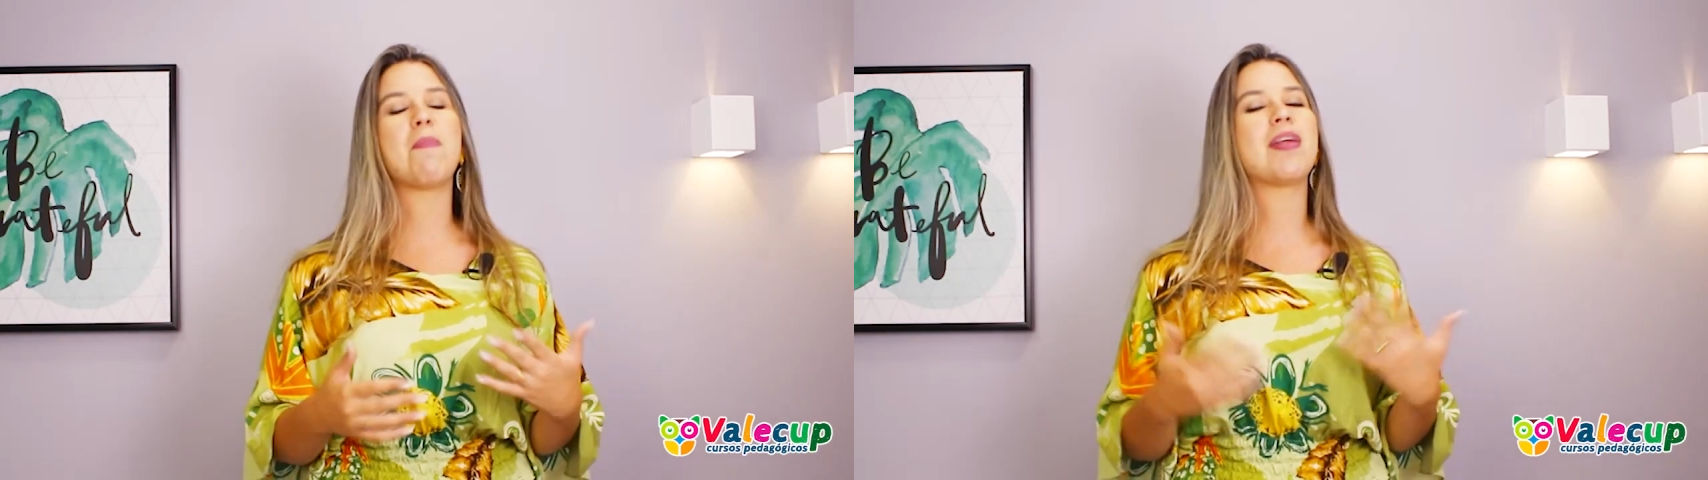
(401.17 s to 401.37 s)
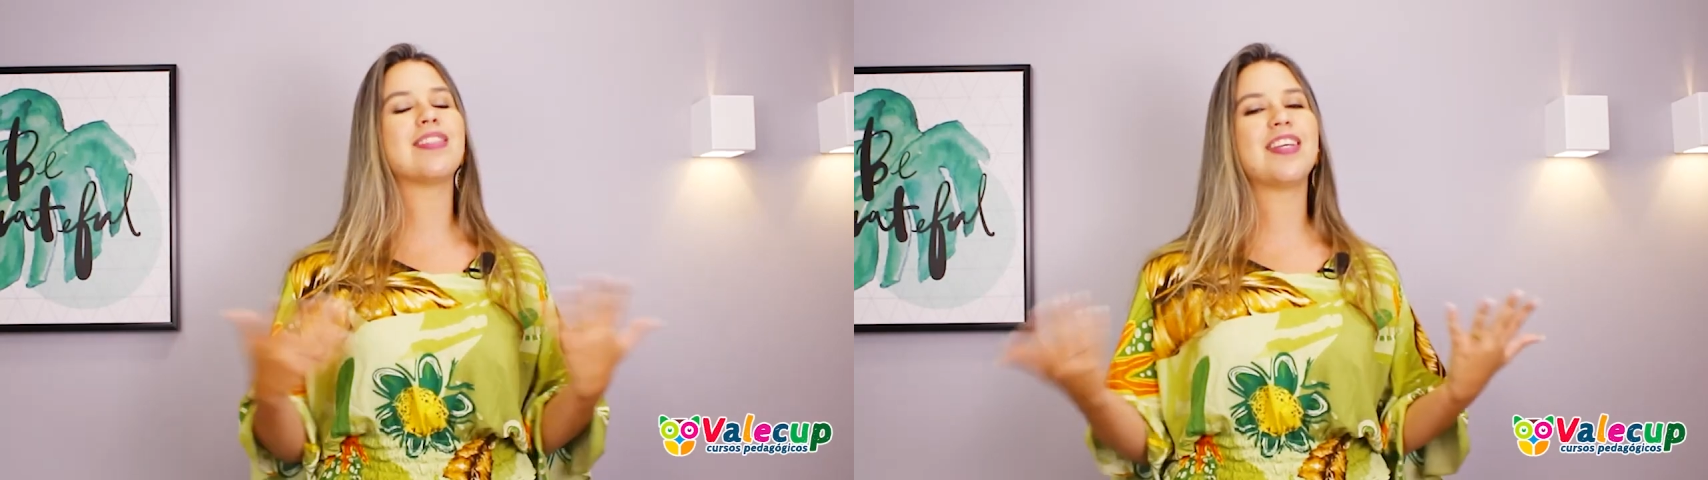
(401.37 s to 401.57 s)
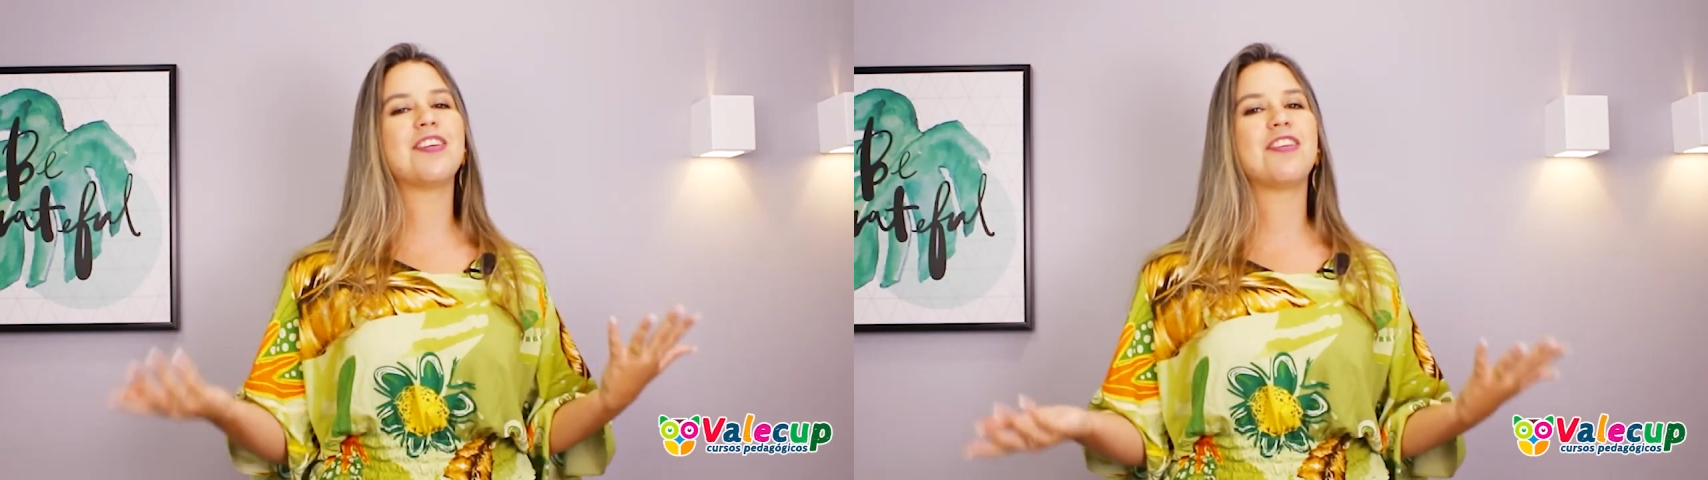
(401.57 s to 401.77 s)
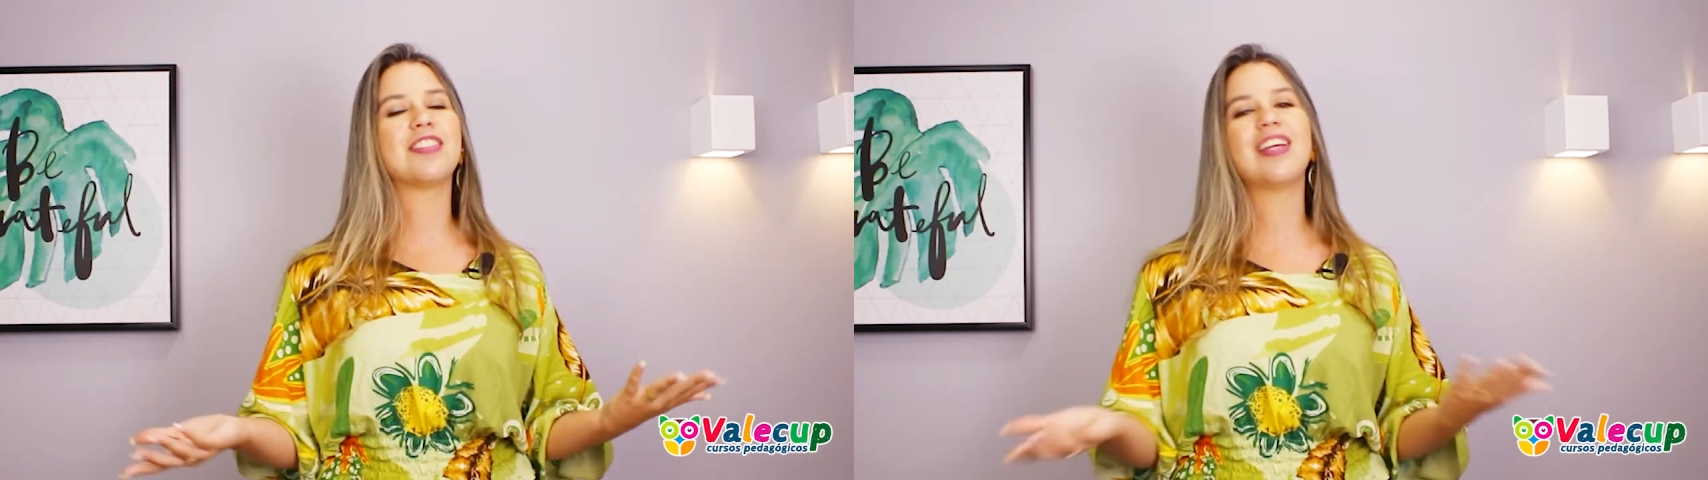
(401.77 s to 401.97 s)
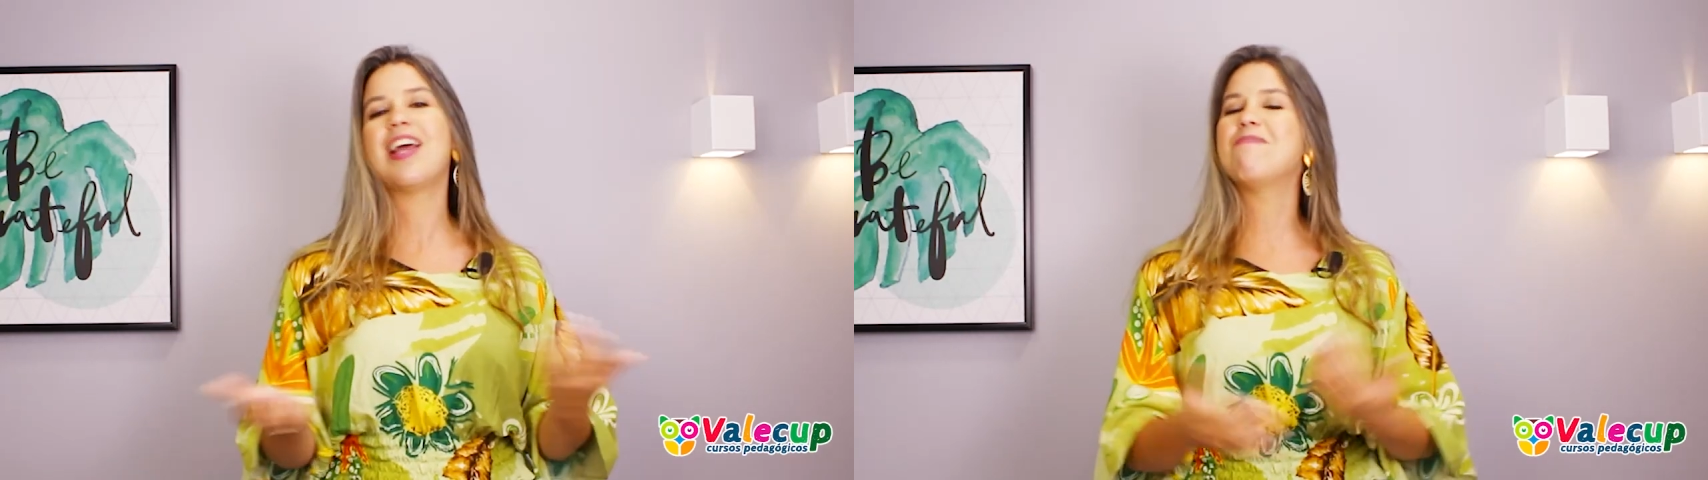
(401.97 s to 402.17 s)

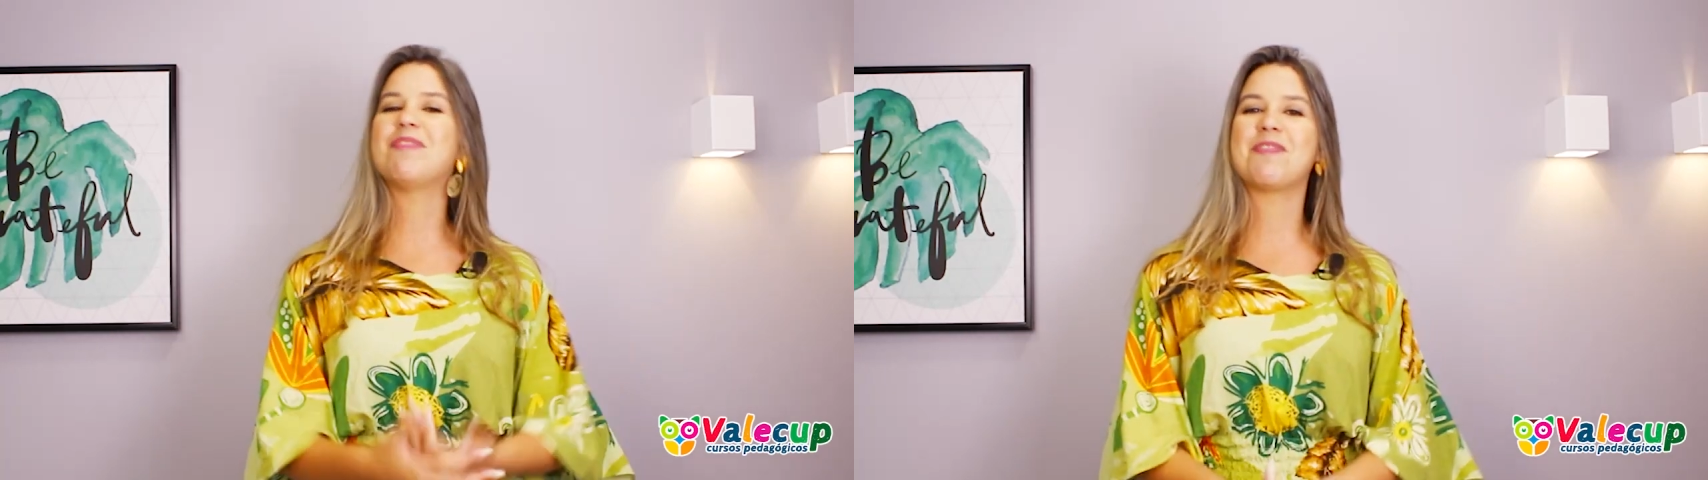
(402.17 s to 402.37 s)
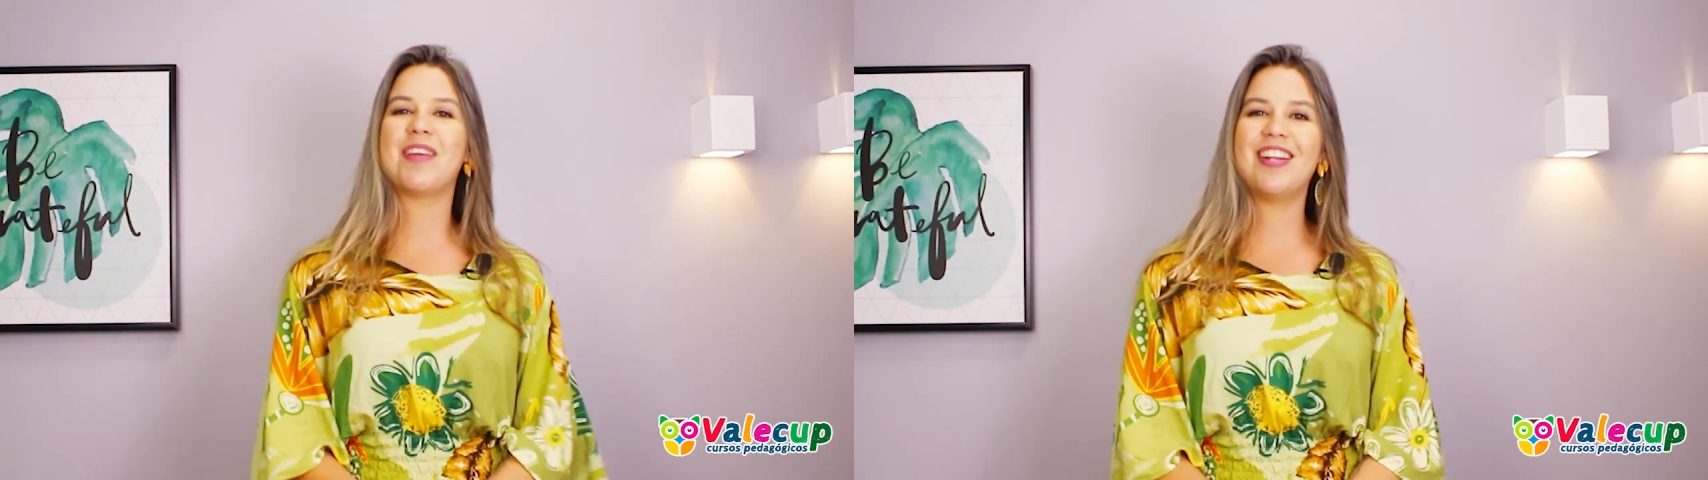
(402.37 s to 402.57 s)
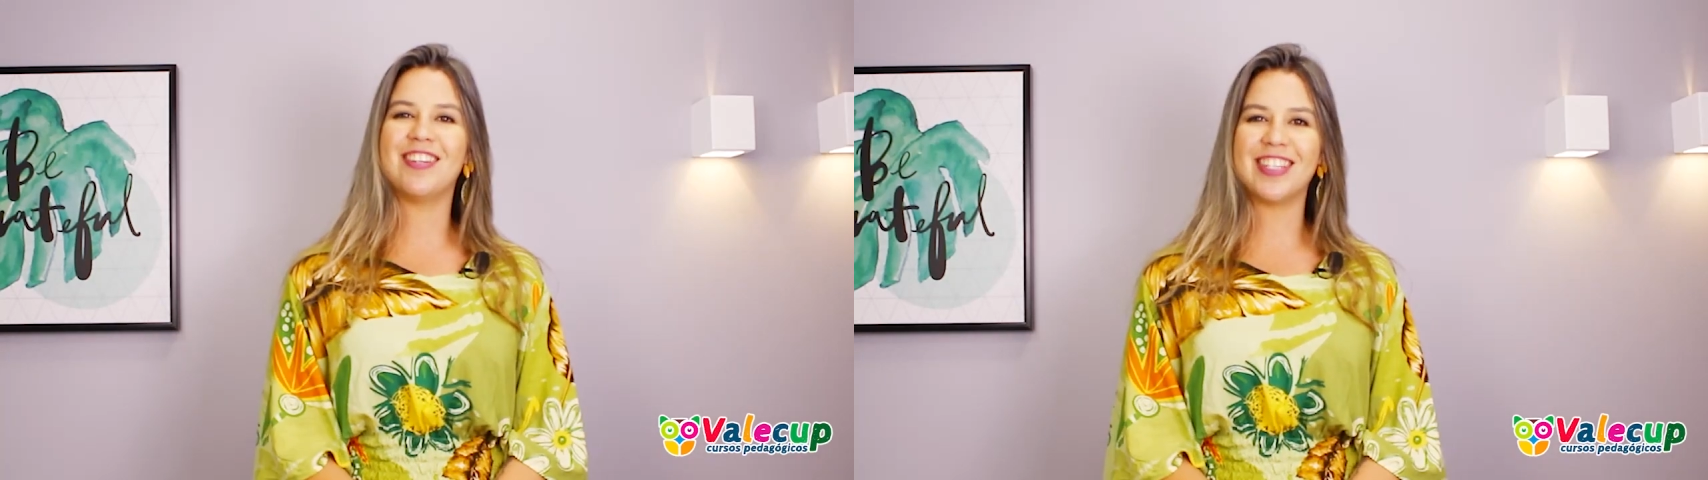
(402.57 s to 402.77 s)
prazerosa é muito melhor.